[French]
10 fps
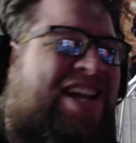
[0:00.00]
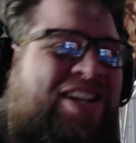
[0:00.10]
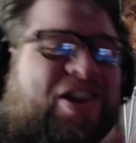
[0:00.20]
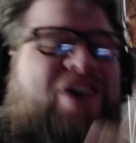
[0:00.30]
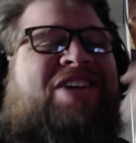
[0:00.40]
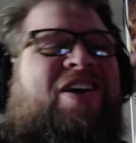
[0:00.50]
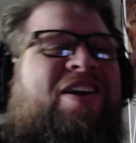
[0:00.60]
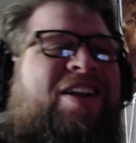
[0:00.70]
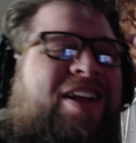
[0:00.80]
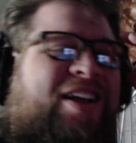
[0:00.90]
non, je rigole.
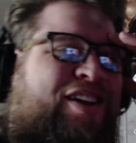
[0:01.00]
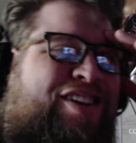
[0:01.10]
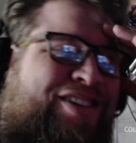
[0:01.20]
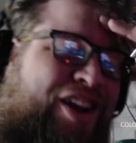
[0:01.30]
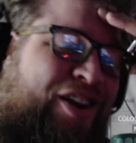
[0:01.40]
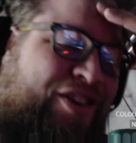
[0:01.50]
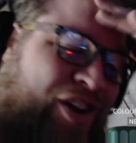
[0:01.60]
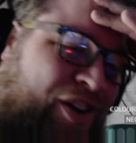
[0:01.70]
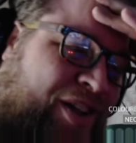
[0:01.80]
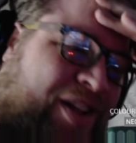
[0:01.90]
Je, rigole, je
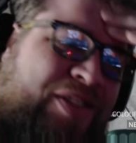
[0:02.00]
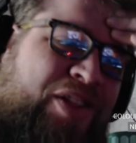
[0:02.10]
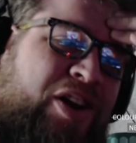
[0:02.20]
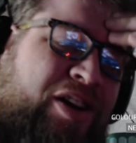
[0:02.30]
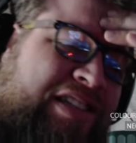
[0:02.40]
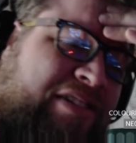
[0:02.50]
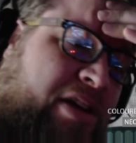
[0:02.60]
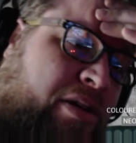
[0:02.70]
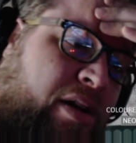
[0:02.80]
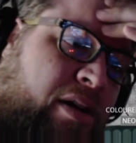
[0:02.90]
rigole. Non, non, c'est vrai
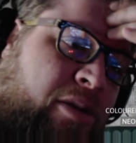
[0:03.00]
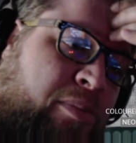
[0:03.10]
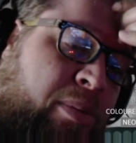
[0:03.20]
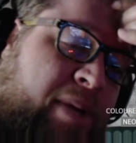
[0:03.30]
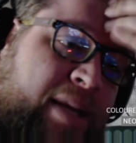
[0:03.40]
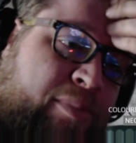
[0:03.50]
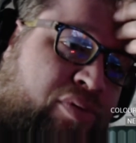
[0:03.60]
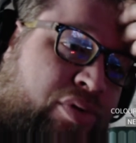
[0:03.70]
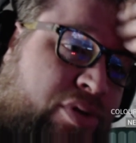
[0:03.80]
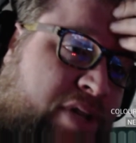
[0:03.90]
que euh, bon, bah, il y a
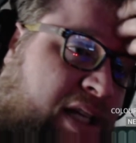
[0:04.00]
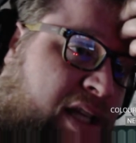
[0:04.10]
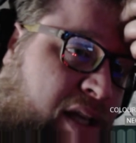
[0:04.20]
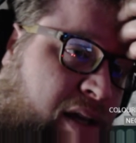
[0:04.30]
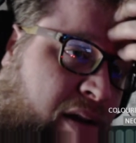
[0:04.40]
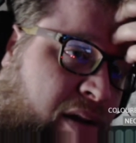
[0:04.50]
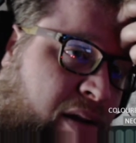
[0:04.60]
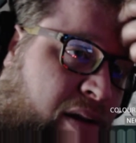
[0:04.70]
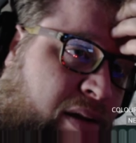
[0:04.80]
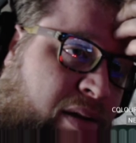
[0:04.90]
beaucoup de choses hein,
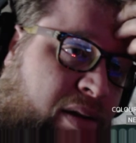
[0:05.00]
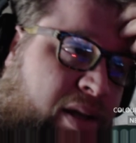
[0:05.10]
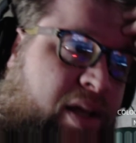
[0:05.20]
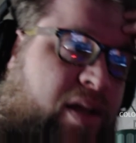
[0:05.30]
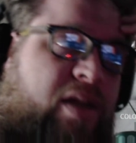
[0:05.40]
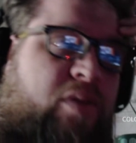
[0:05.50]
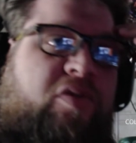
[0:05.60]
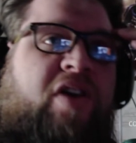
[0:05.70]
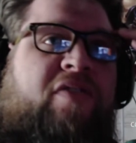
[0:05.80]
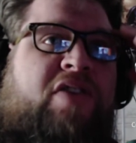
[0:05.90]
euh, qui, qui, nous
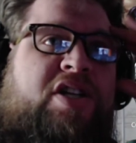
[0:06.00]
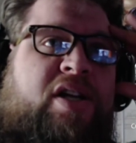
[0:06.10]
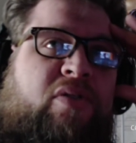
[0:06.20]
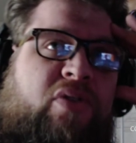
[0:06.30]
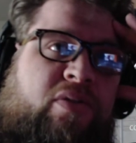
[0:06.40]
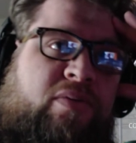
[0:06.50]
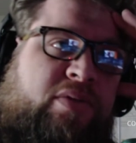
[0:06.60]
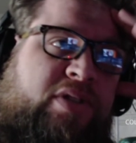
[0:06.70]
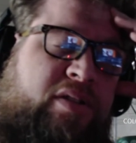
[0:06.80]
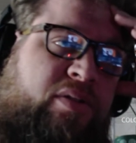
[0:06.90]
font réfléchir en
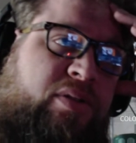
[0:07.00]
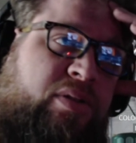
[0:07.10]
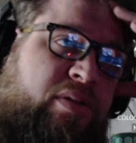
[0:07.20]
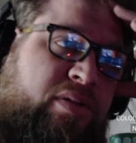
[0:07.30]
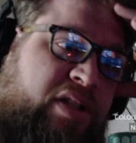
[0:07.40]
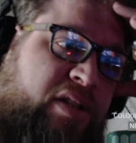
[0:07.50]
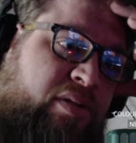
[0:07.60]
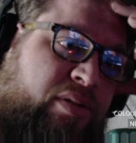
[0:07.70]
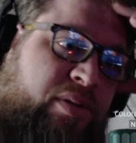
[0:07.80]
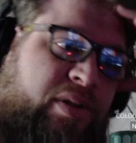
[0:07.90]
ces temps de, en ces
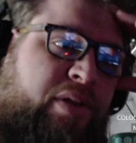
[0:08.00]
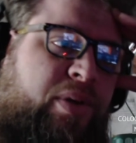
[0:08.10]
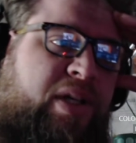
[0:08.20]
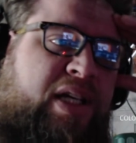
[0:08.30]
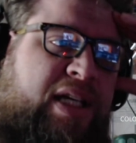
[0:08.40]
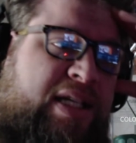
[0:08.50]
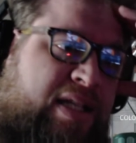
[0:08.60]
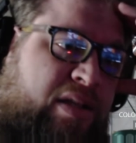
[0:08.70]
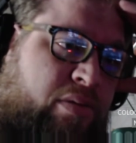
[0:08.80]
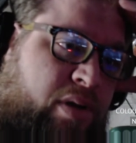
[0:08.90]
temps de, crise et
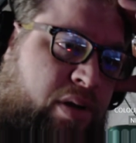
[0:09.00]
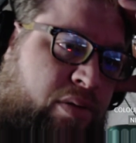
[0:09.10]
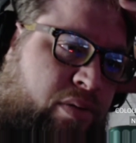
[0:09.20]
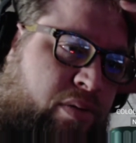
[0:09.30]
de, et de